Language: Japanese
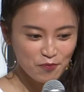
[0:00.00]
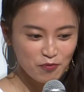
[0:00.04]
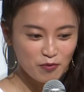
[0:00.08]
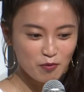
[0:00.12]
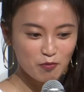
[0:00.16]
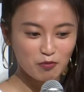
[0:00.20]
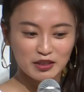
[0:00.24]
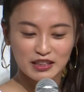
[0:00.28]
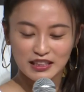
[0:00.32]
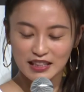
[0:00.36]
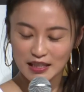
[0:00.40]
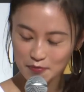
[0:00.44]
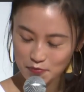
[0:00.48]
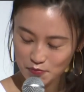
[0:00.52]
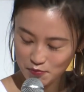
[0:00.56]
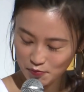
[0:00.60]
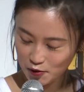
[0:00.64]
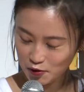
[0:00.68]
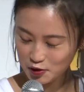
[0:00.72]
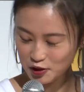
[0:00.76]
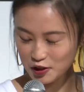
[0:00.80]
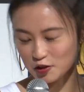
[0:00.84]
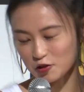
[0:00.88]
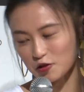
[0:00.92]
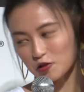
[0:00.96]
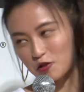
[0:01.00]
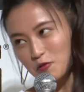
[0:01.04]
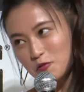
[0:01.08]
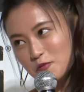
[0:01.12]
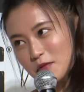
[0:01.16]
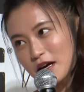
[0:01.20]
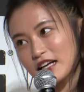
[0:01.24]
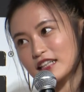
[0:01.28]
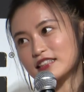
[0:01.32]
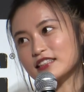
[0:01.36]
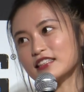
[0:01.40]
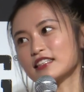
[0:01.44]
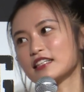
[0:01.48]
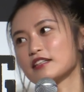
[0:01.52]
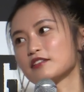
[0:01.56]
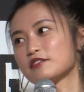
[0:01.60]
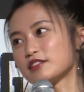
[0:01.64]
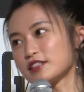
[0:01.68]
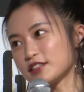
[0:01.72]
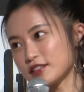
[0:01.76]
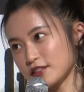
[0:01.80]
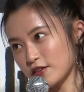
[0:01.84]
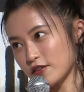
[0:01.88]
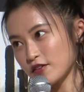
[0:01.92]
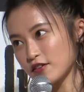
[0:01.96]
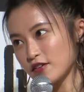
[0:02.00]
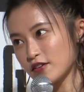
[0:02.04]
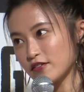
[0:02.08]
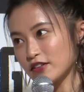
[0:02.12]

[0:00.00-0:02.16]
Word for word: もう全部お仕事も任せてるんですよ